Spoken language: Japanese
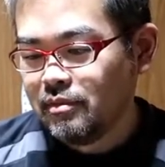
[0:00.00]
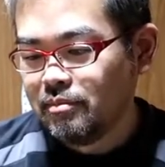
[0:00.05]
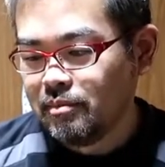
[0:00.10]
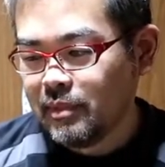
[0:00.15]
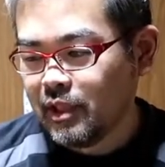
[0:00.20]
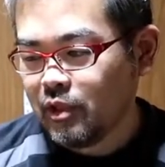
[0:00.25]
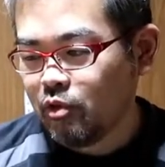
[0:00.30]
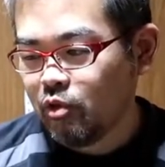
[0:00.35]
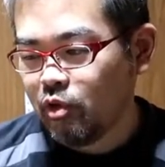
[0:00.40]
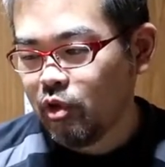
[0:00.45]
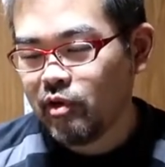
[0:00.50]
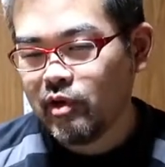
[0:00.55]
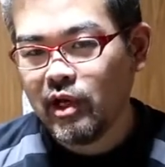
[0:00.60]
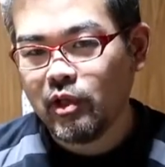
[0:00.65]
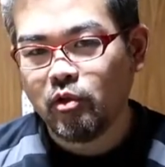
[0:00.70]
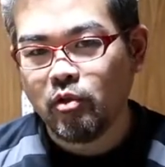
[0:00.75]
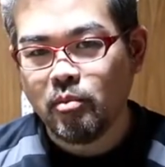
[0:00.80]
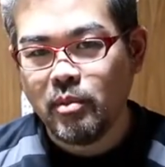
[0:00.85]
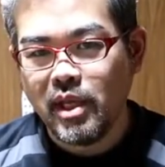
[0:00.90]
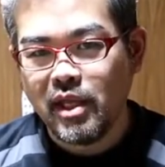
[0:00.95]
まあ、これはあ
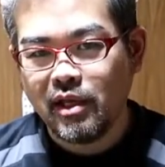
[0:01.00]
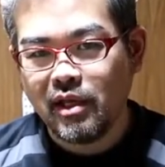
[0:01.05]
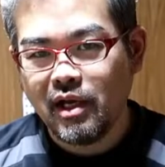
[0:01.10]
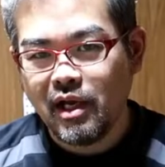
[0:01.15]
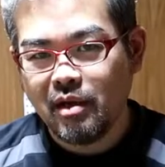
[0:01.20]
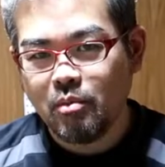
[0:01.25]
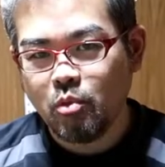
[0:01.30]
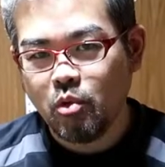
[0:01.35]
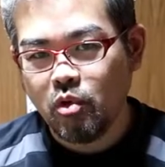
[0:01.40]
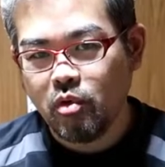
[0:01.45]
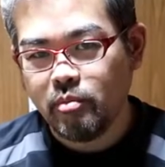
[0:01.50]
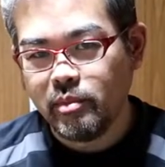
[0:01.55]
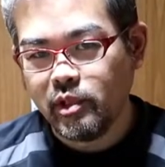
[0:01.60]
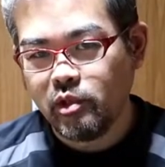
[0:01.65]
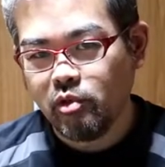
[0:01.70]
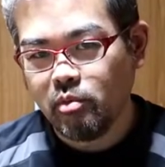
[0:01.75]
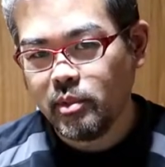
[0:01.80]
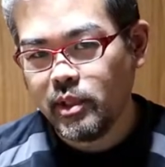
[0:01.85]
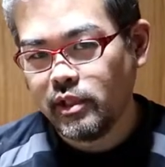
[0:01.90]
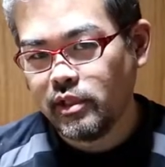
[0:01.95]
のメーカーも
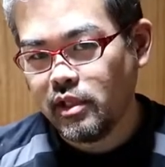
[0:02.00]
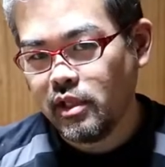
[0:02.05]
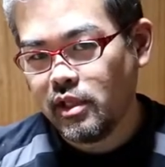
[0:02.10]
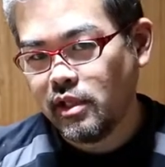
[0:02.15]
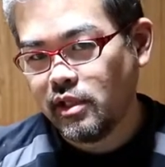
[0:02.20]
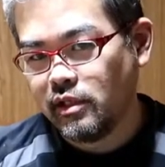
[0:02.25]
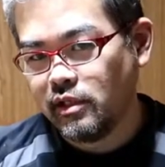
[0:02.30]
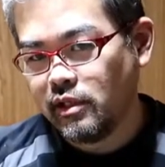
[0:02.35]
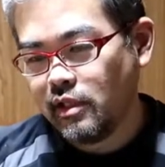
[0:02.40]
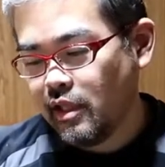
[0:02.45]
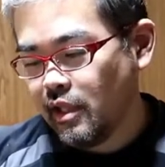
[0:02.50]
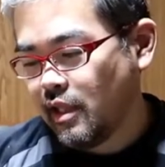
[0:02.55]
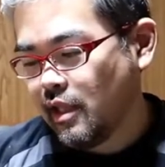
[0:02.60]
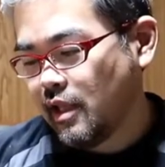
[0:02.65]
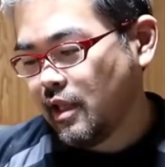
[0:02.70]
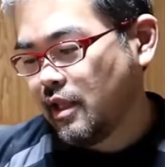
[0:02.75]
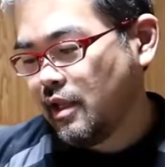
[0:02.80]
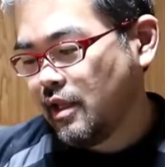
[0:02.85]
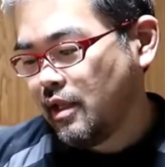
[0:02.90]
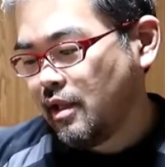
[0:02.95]
認めてい
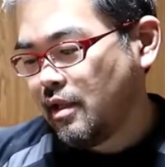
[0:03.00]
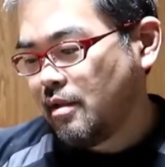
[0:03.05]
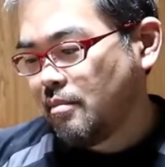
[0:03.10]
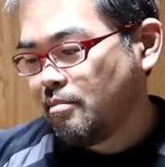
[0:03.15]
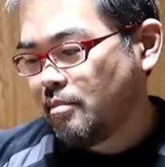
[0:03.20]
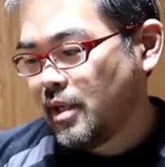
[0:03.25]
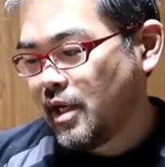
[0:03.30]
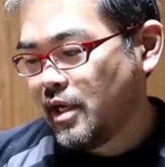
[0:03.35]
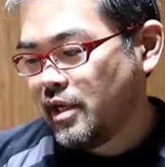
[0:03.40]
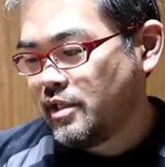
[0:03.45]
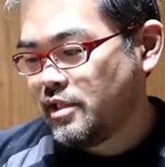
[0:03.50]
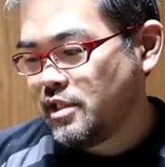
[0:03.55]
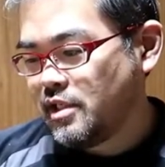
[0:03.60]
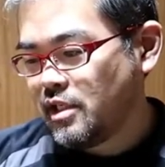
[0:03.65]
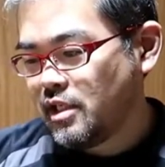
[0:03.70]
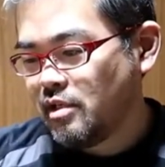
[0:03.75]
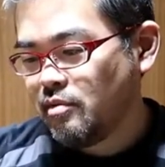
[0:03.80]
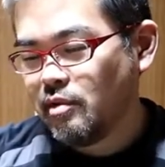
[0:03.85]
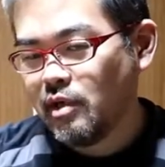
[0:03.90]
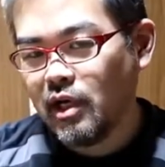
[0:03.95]
て、まあ、一
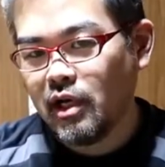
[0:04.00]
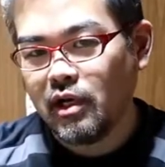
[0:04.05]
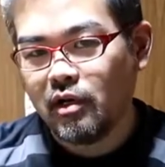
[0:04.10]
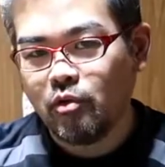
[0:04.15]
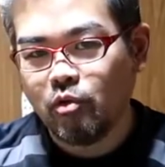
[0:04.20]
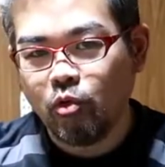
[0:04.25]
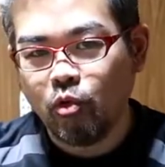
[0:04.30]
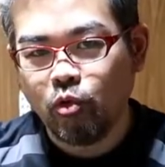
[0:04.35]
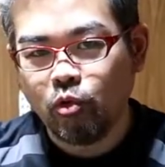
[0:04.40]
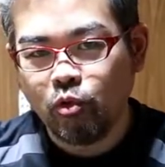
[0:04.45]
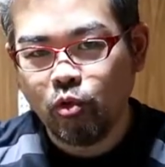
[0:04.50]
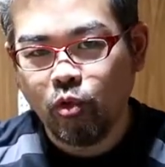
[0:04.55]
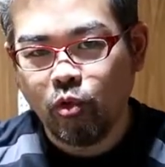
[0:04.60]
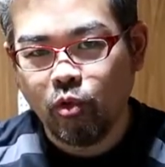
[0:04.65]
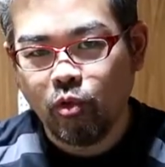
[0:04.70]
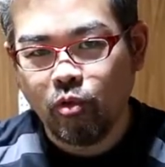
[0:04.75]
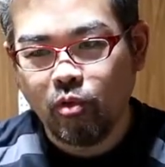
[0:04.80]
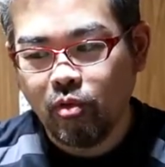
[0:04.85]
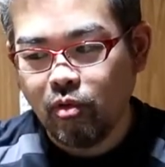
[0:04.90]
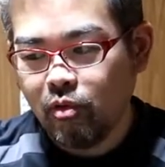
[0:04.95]
時期はここ
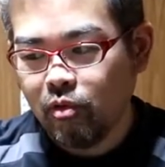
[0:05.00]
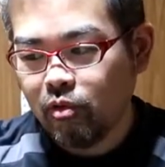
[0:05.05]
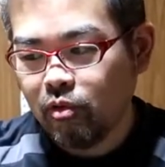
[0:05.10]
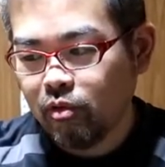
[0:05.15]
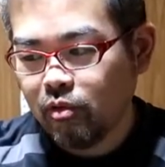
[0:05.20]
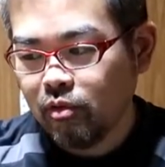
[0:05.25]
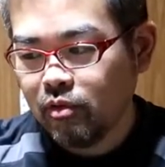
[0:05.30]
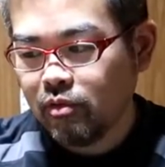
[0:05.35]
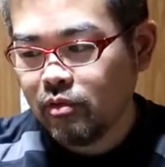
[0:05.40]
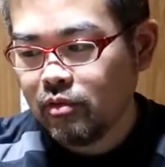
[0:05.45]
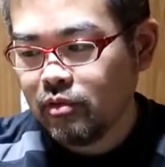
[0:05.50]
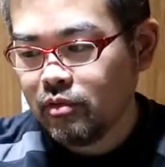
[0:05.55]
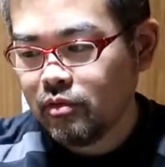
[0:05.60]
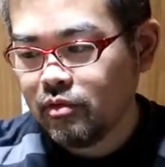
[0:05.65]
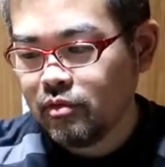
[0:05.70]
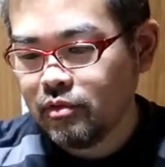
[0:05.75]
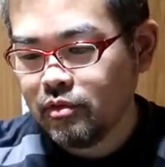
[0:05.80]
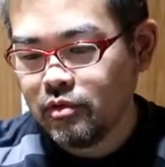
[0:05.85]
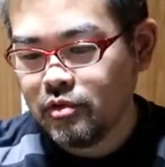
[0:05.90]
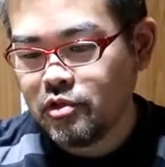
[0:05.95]
の
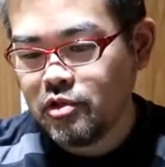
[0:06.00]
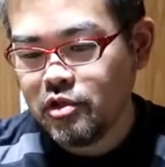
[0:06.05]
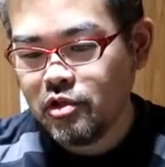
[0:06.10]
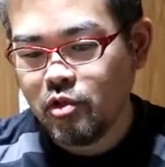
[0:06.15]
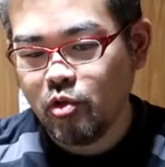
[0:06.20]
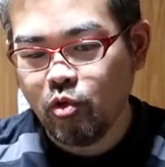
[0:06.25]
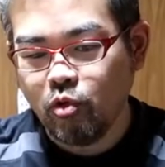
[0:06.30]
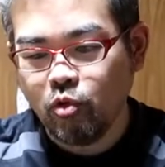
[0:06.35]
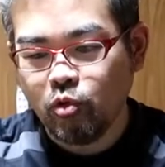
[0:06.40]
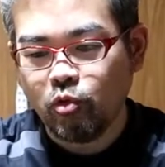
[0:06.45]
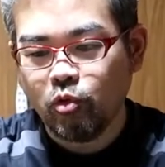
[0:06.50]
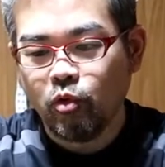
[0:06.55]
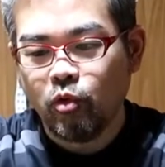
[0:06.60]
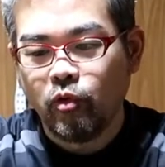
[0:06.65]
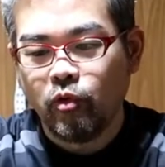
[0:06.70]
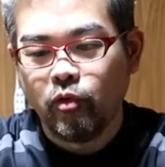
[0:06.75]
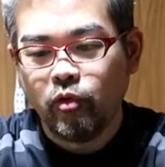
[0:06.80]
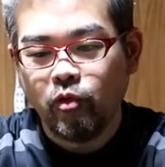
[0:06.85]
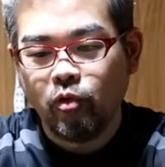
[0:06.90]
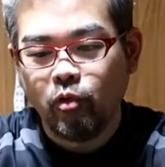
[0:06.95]
樹脂とこの
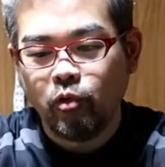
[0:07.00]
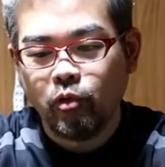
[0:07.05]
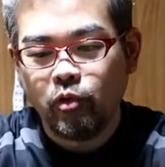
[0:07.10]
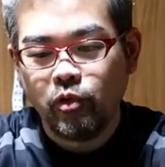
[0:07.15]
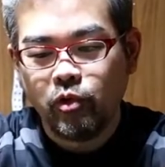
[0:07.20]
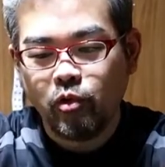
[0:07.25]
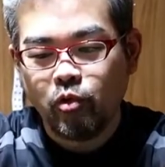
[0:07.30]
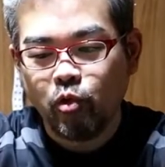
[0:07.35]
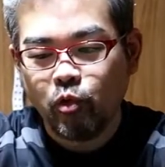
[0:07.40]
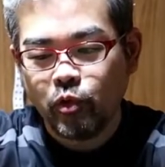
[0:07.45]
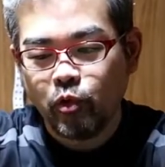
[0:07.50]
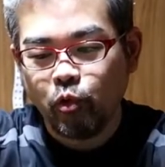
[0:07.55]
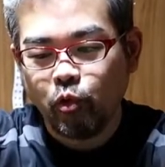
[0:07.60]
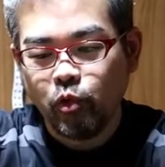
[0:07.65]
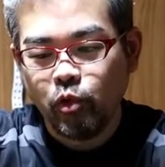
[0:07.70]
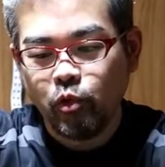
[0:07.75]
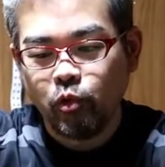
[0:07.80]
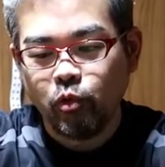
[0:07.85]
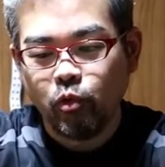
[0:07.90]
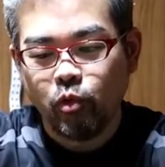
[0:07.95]
音ここに
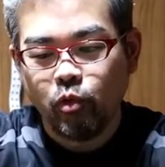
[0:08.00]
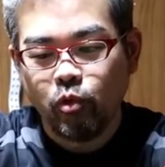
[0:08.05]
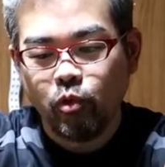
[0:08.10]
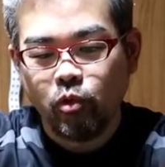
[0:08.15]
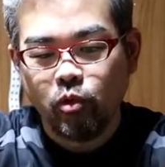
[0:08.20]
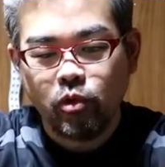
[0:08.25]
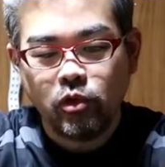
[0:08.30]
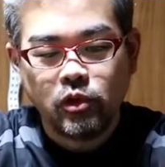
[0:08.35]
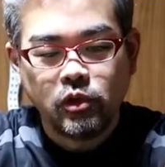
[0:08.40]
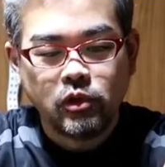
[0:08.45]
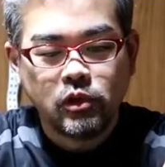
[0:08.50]
音量の、